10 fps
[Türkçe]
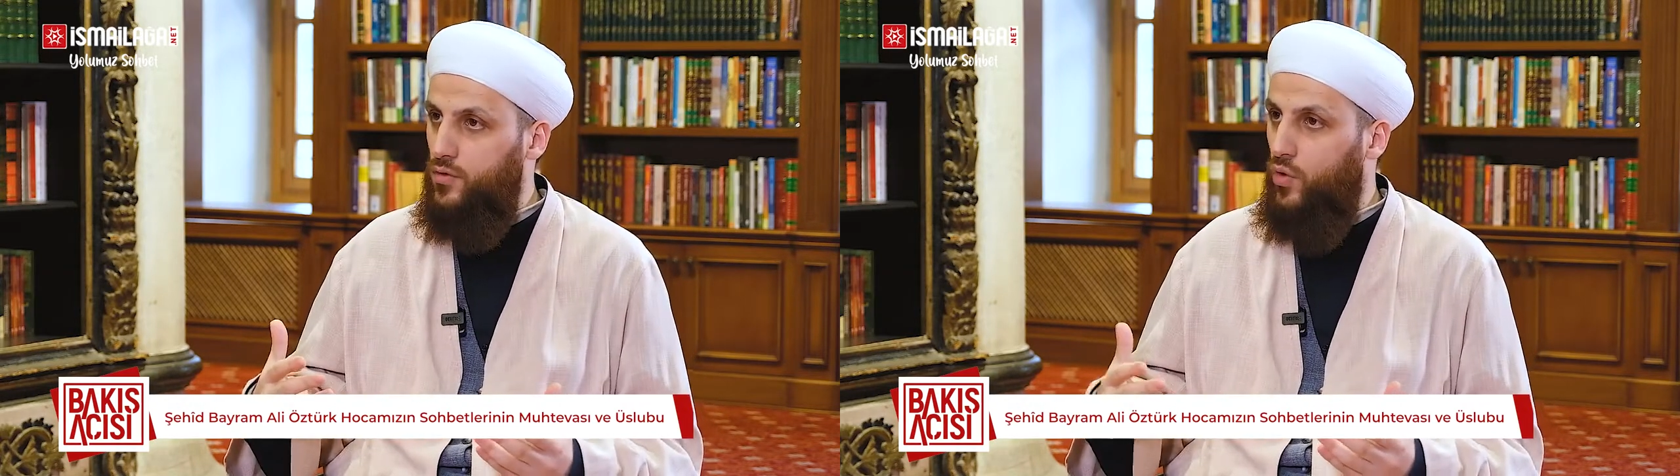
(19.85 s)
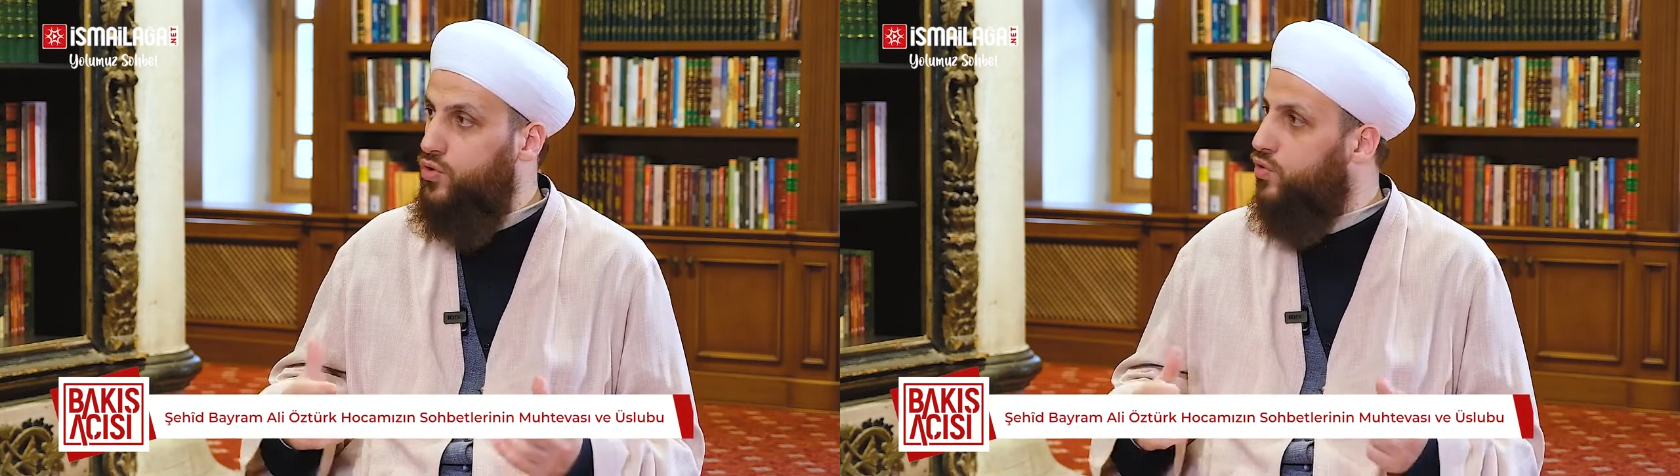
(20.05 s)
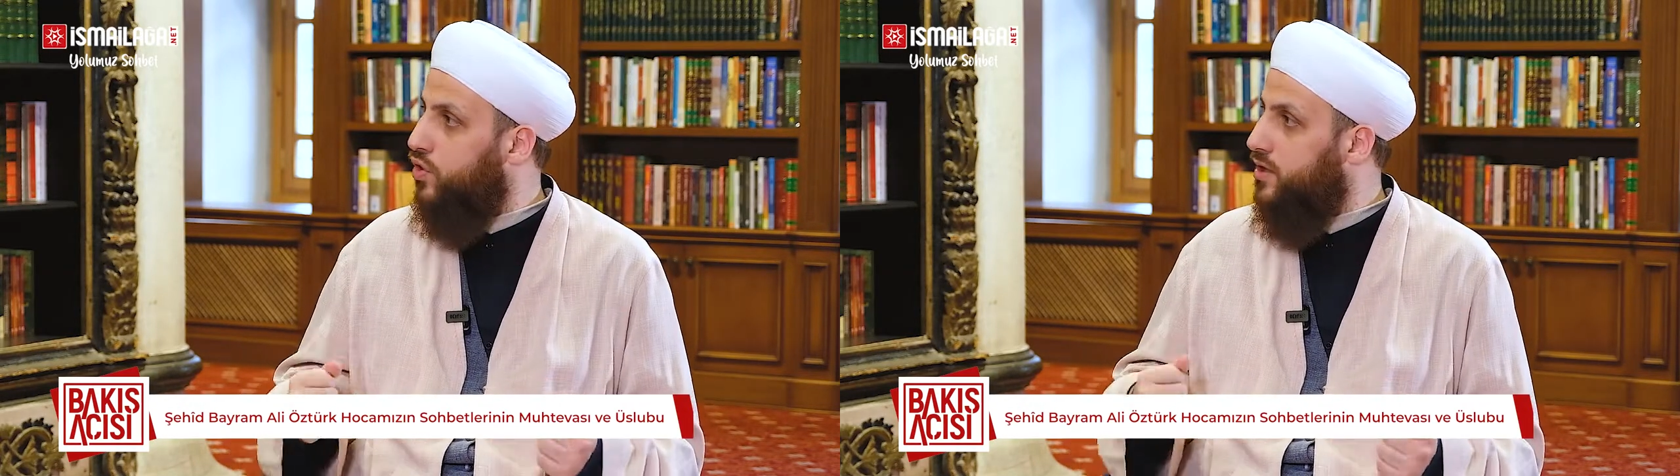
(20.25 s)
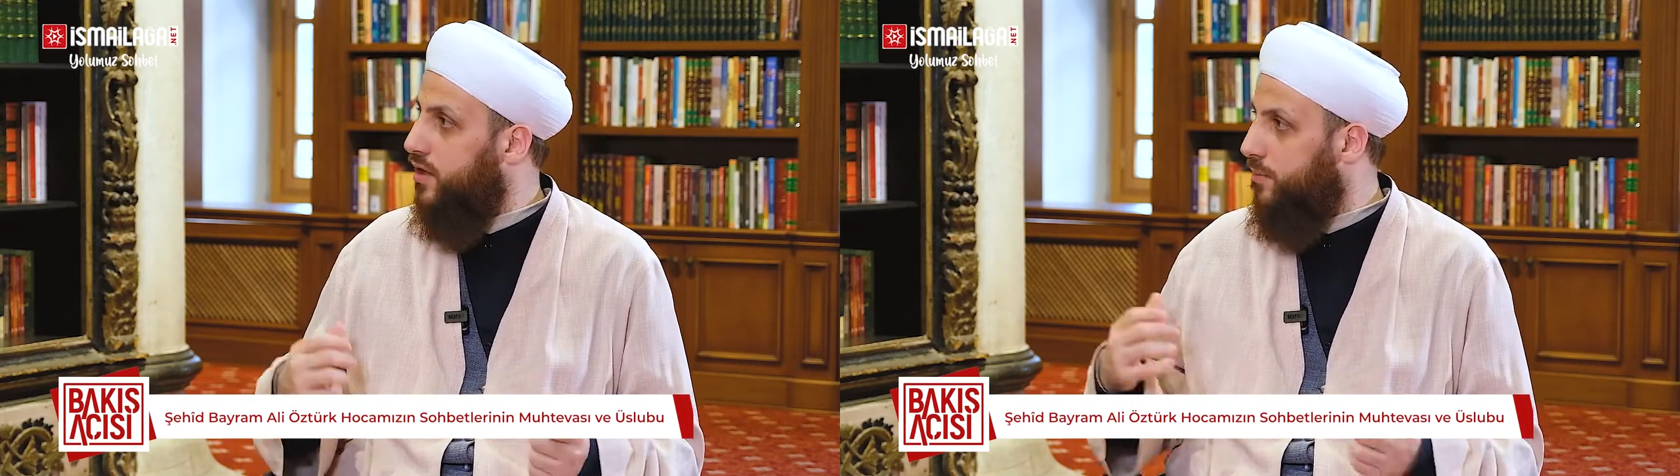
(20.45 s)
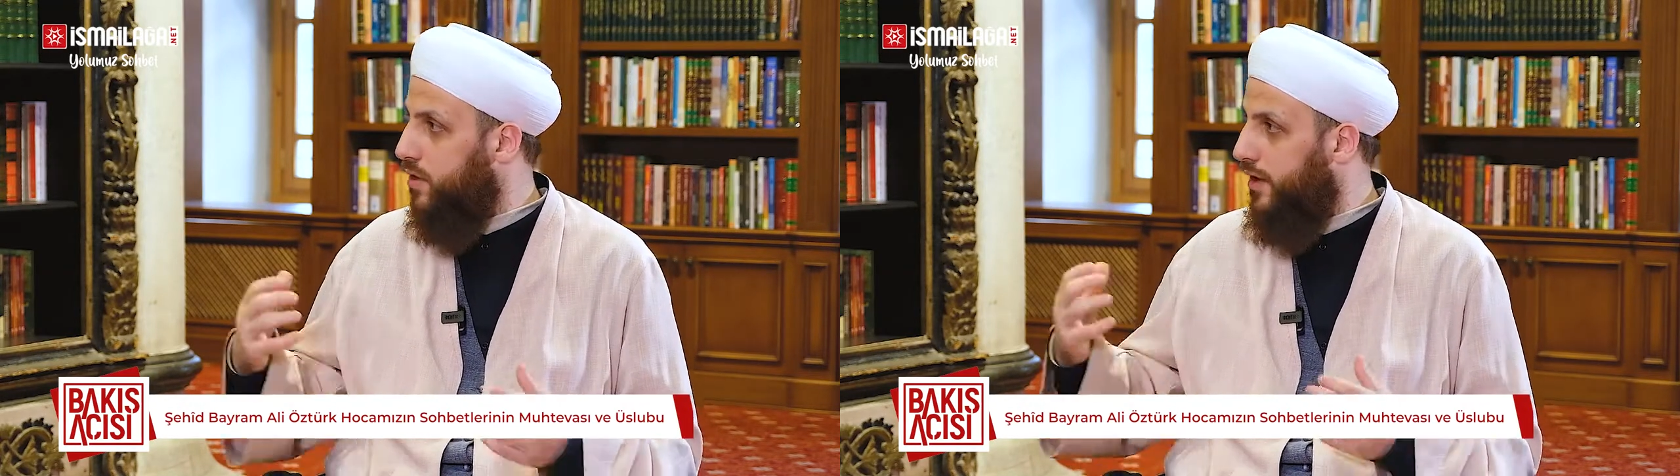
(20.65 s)
Onun o
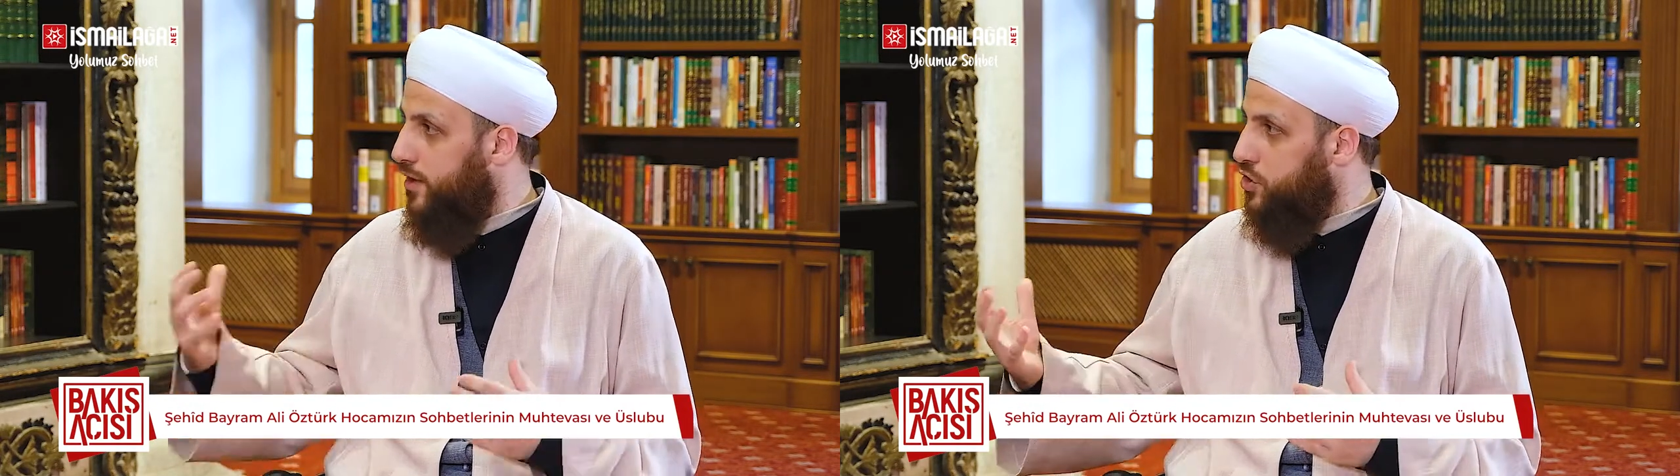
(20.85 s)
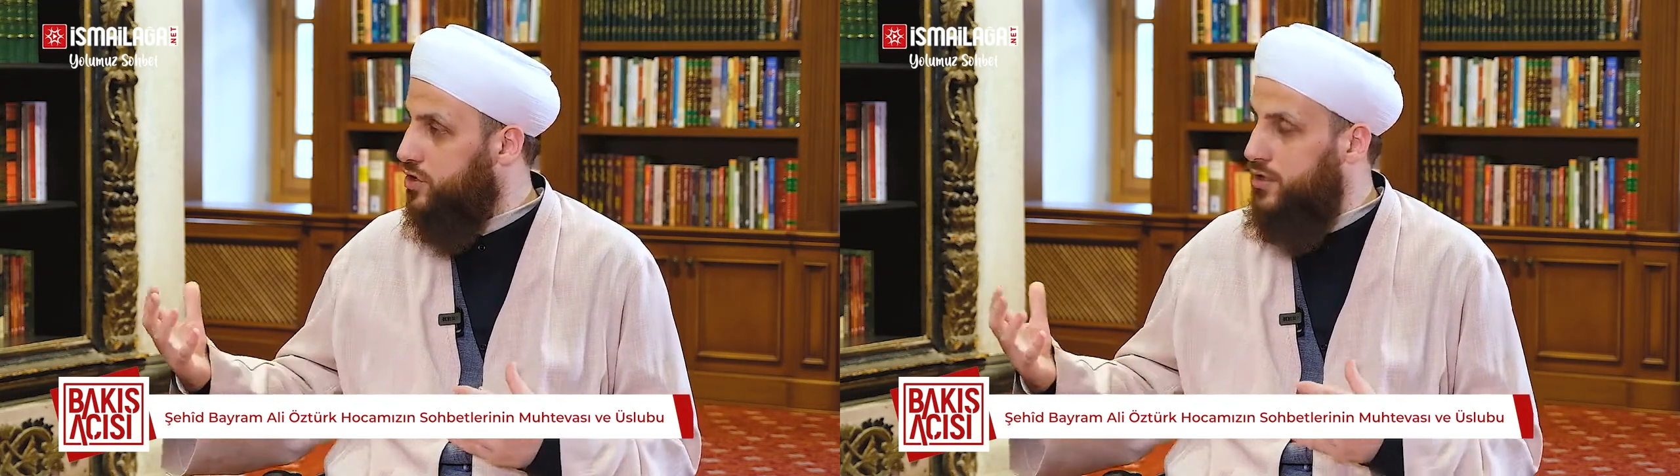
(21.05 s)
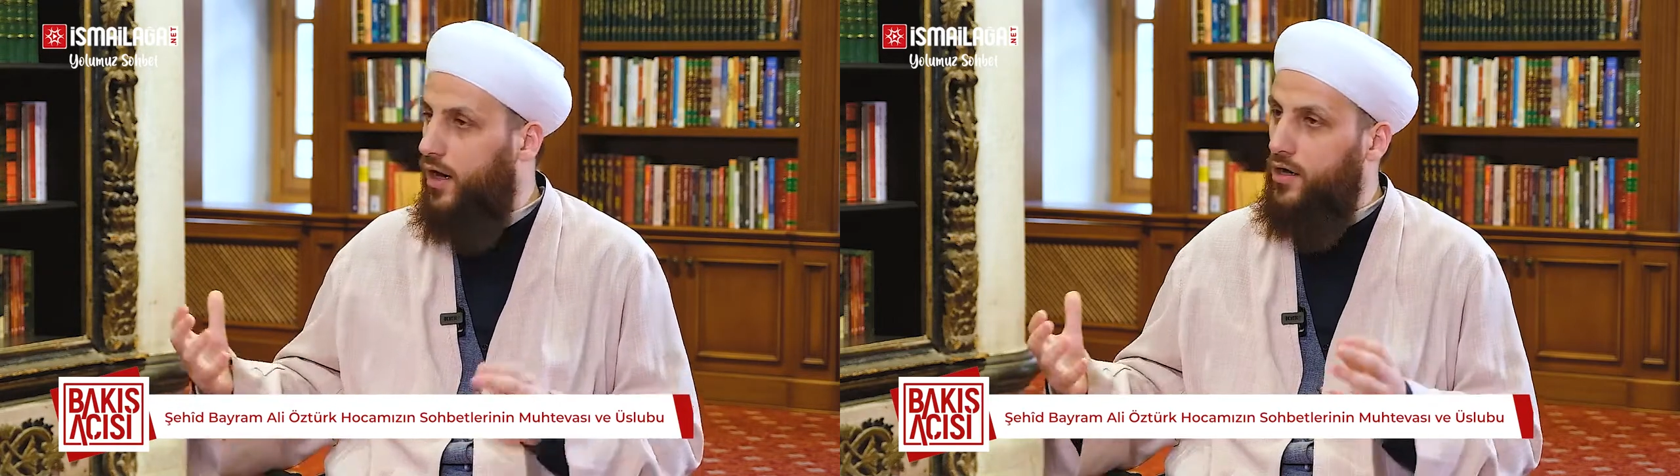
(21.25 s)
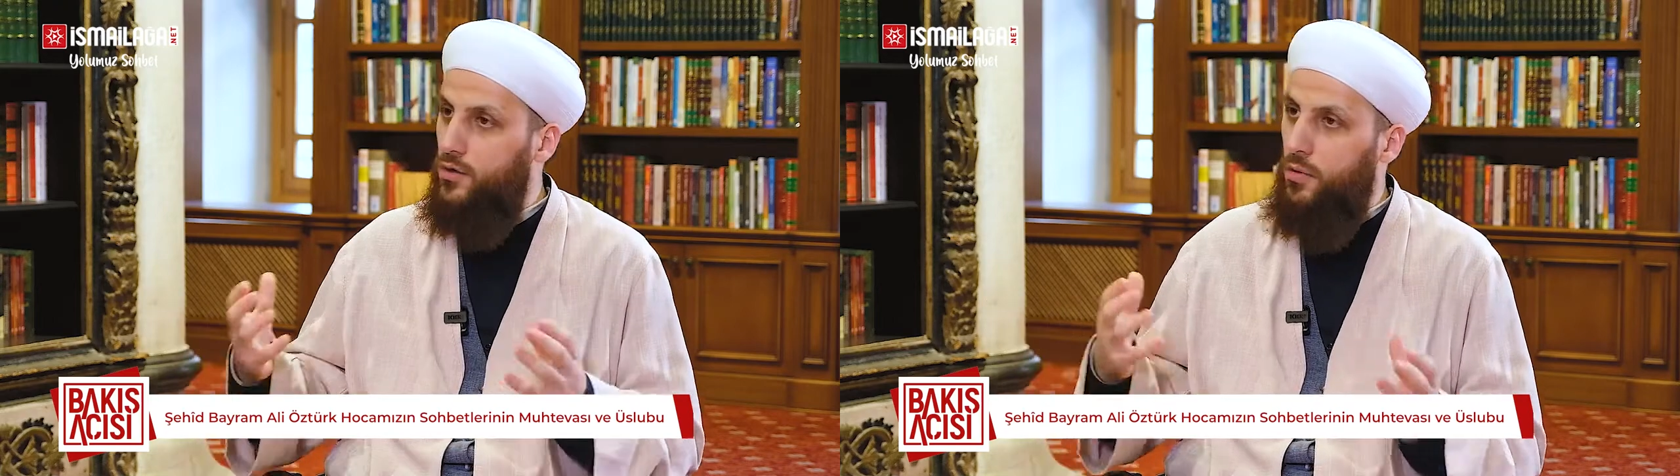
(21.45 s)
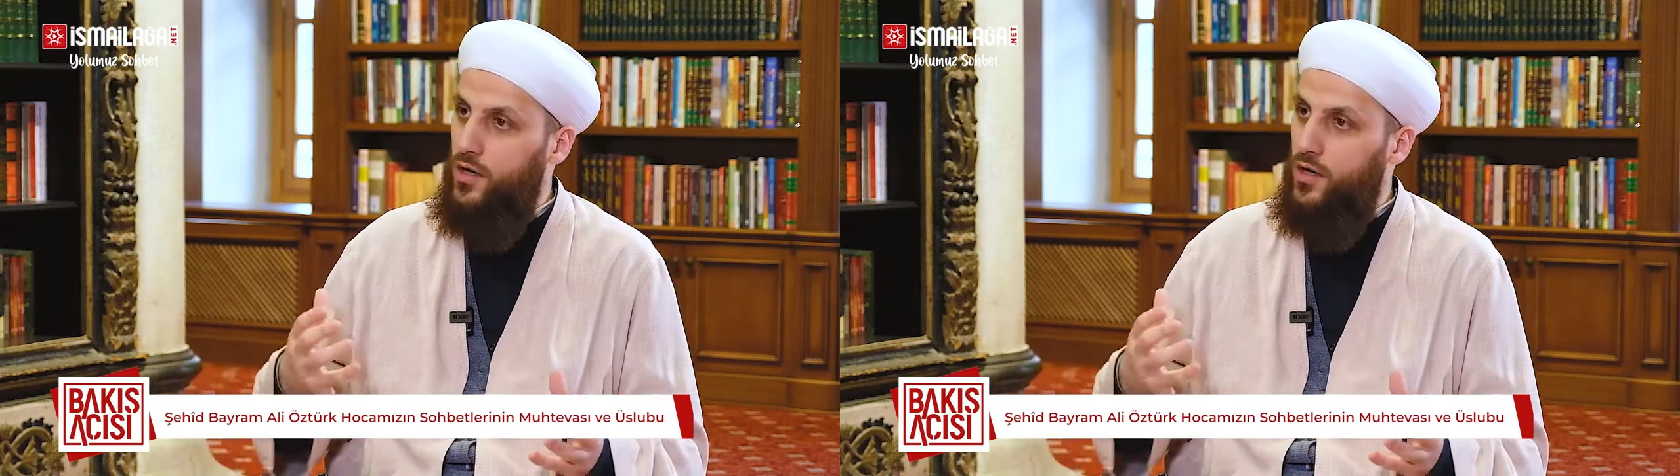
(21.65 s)
kitaplara içtiği iştiyakı,